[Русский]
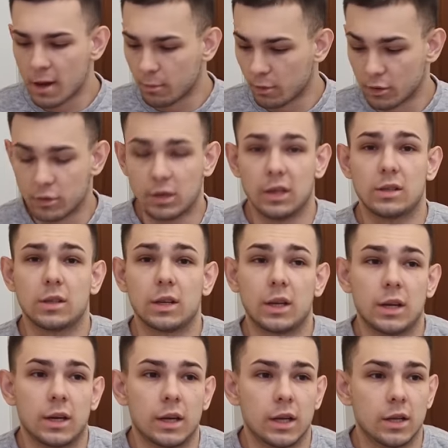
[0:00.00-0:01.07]
Просто есть
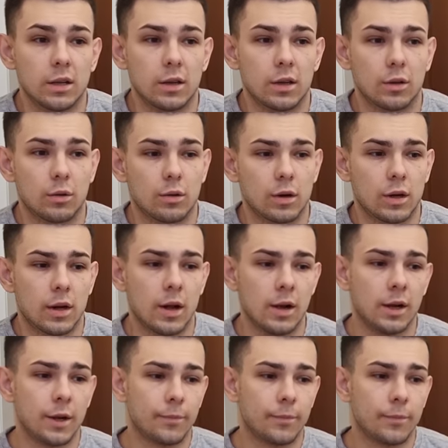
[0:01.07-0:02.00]
такие клиенты, которые